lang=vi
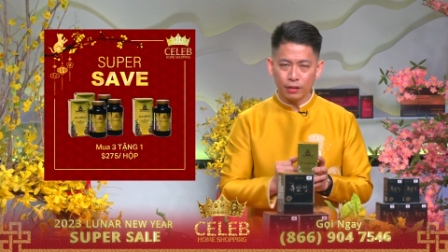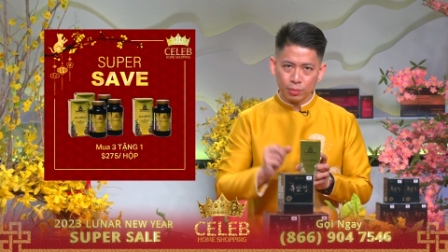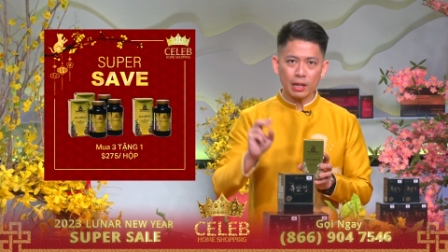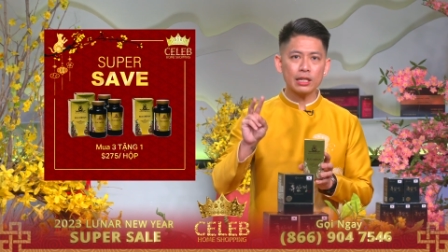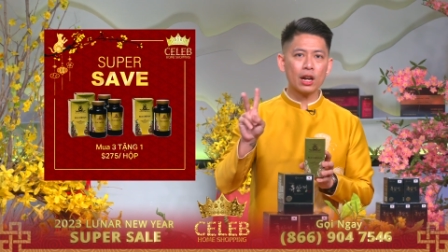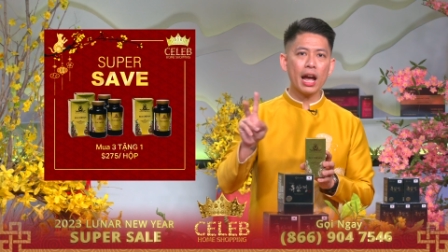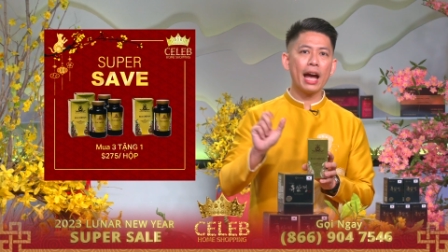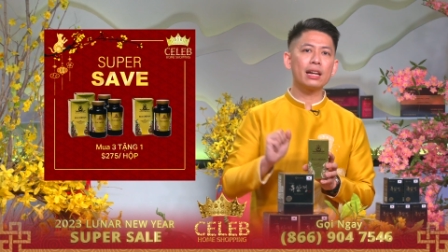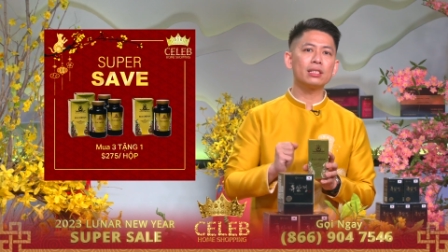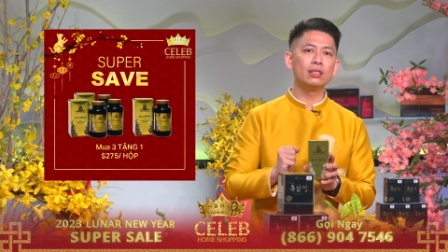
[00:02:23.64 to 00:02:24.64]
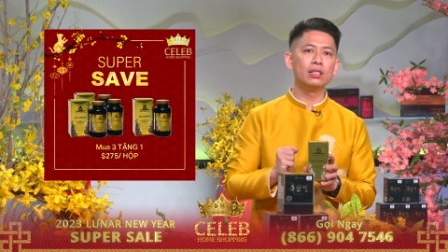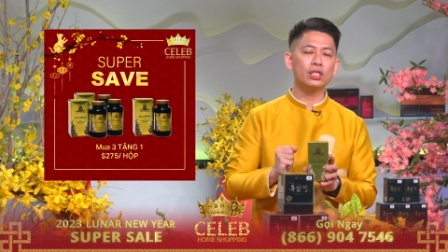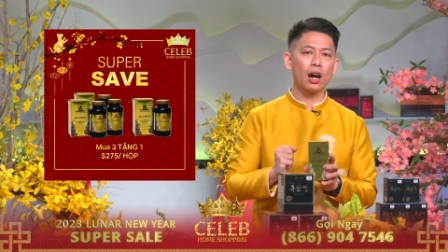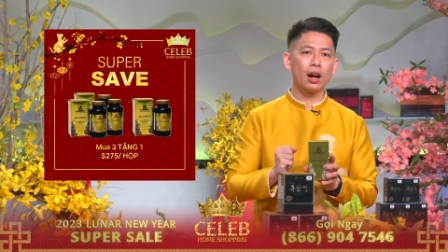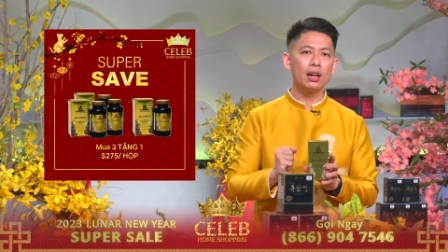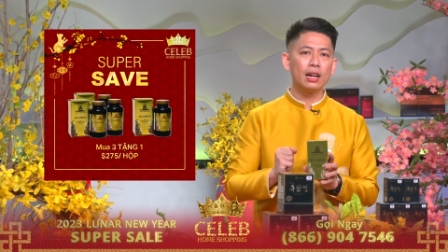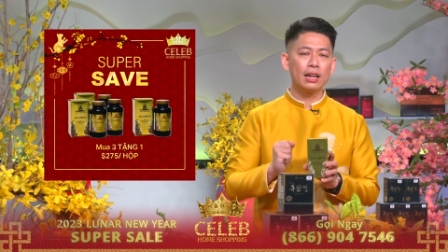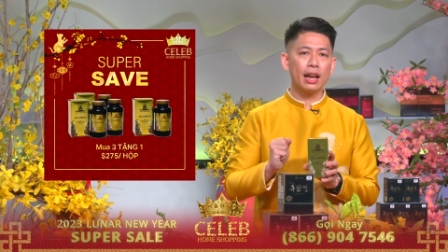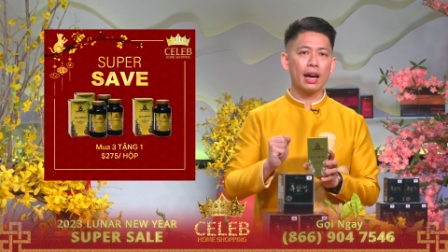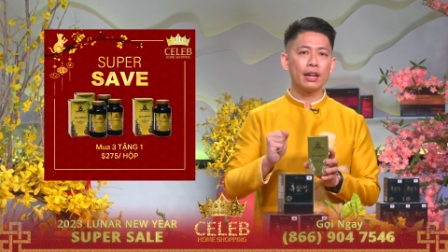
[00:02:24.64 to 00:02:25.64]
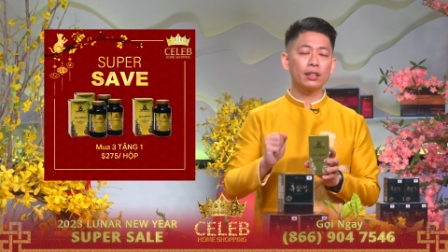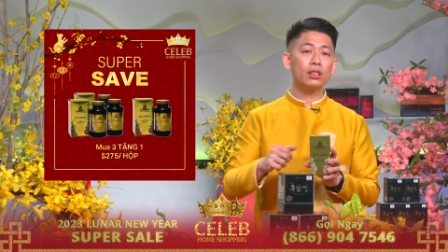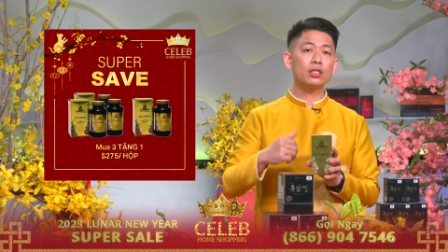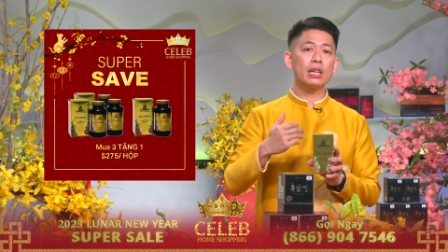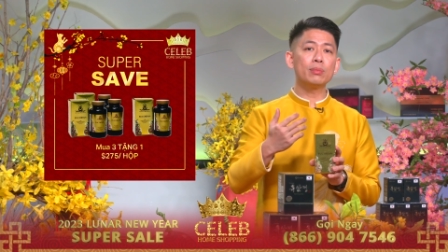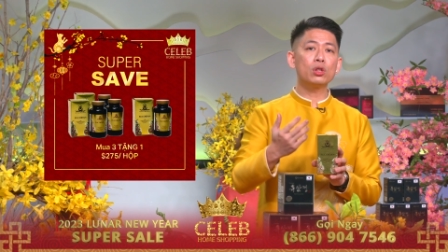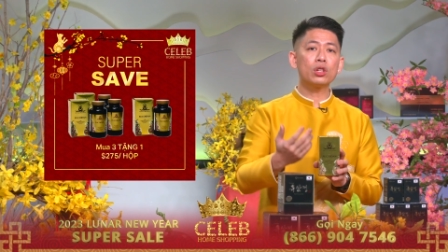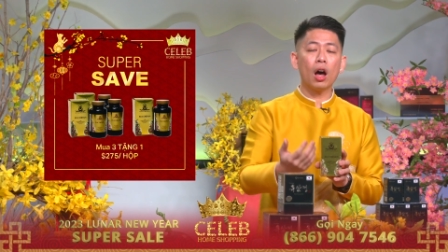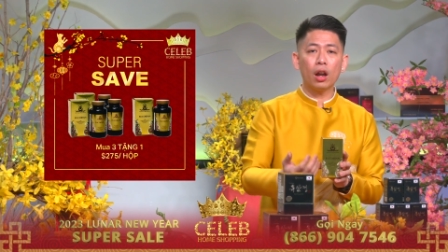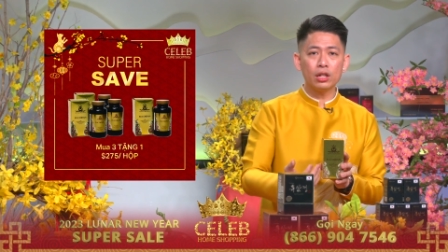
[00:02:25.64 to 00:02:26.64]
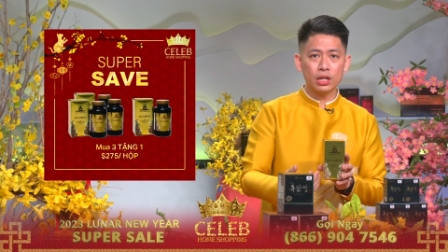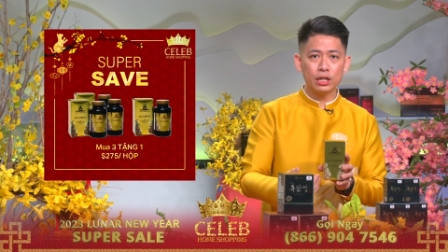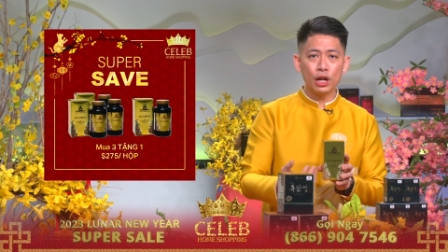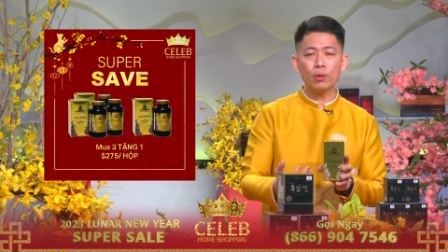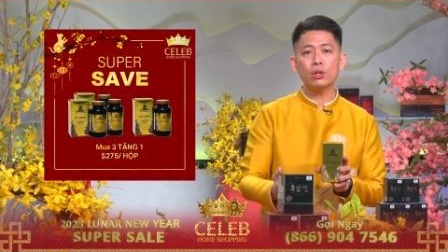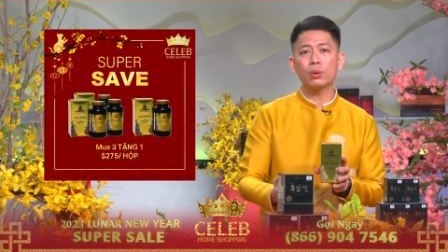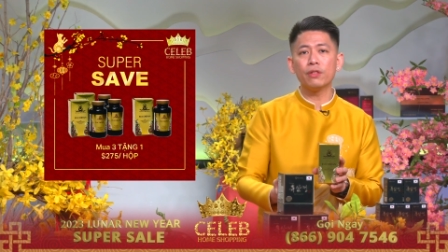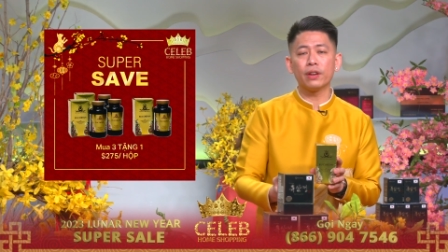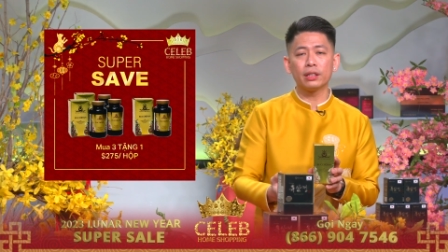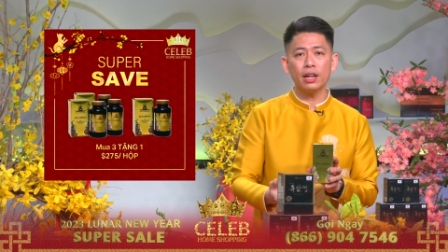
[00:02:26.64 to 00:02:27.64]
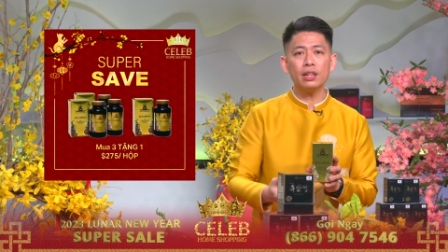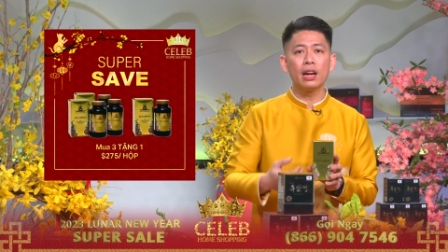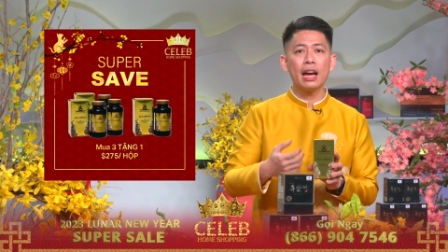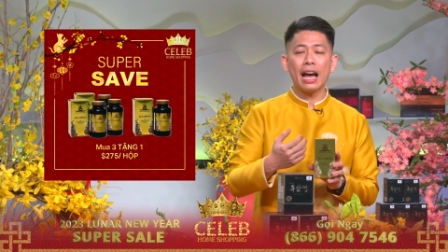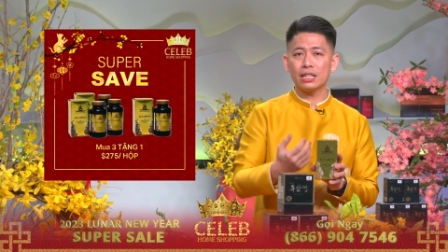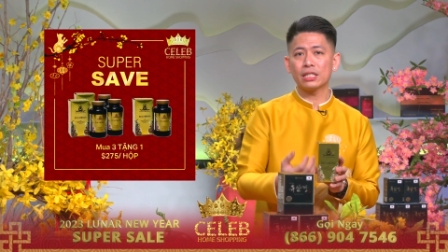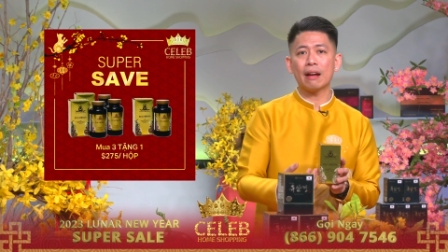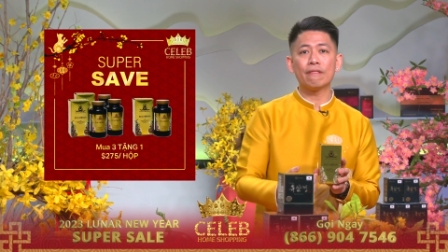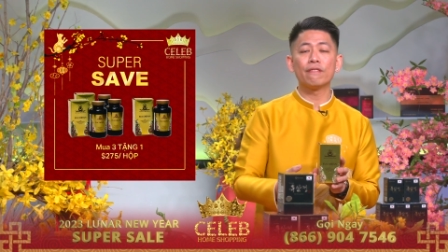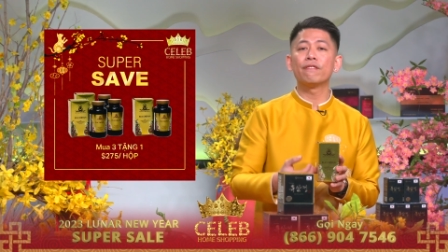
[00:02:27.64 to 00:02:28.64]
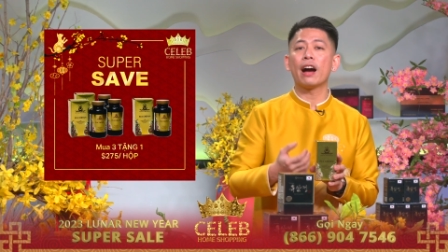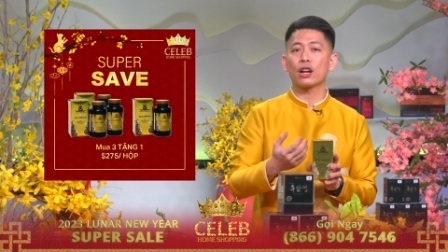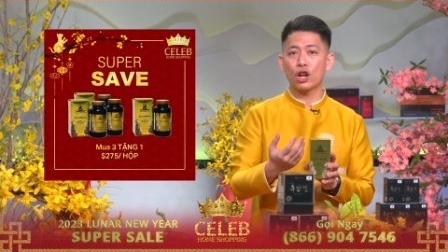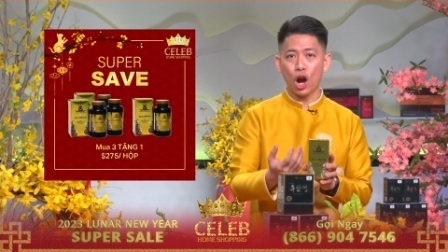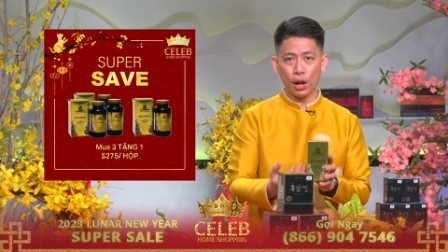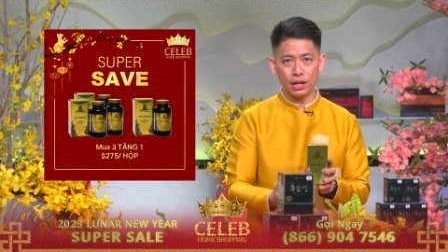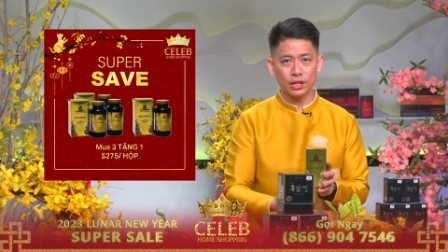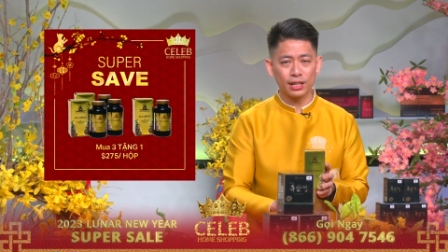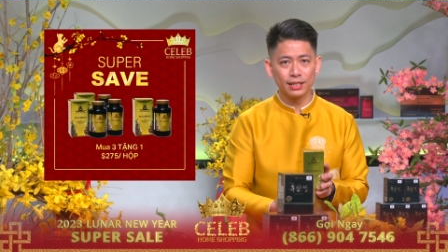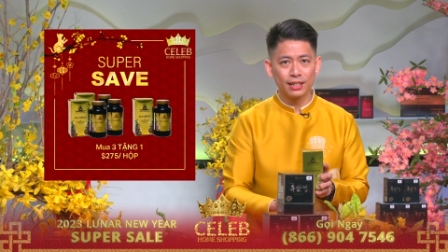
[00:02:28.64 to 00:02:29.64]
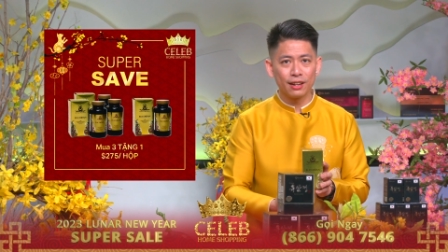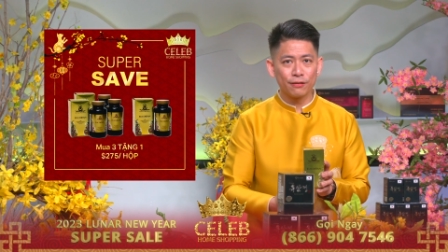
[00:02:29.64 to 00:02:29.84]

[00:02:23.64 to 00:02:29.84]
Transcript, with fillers: Và chúng ta sẽ có hai cái sự lựa chọn là Doctor Sam Youthology nếu như quý vị thích hắc sâm và collagen,